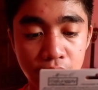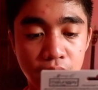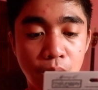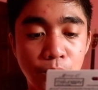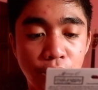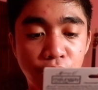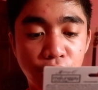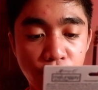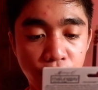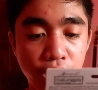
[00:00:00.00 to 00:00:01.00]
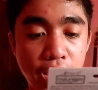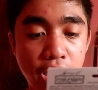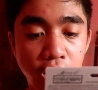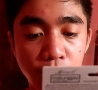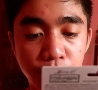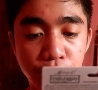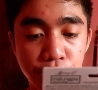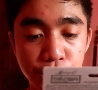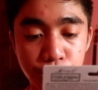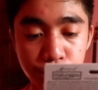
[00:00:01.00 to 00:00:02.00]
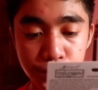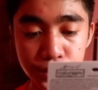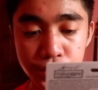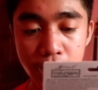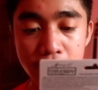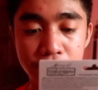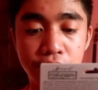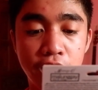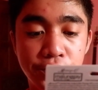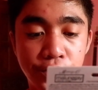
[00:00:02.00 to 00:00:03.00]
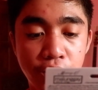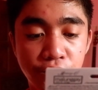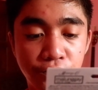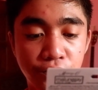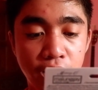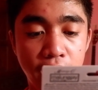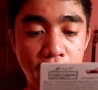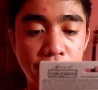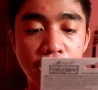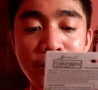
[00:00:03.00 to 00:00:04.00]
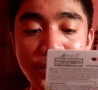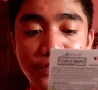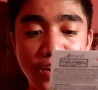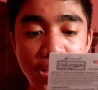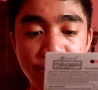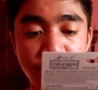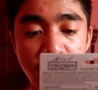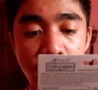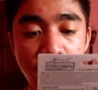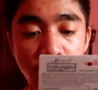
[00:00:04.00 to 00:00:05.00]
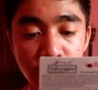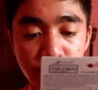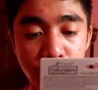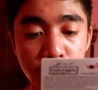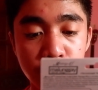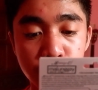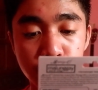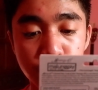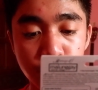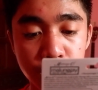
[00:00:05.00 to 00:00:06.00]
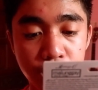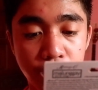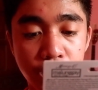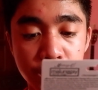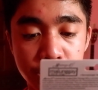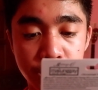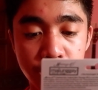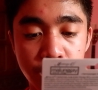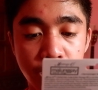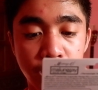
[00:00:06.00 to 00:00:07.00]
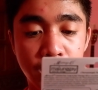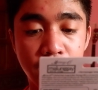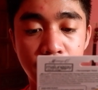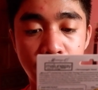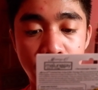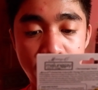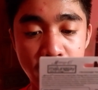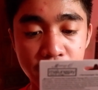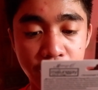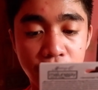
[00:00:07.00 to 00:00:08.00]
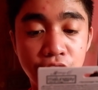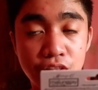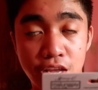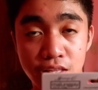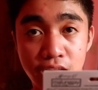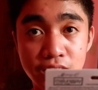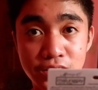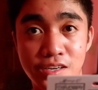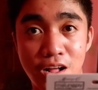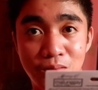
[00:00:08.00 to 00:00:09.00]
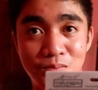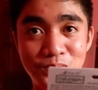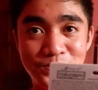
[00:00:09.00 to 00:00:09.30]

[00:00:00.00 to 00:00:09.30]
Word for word: Number four, help reduce dandruff. And number five, help soothe itchy and irritated scalp.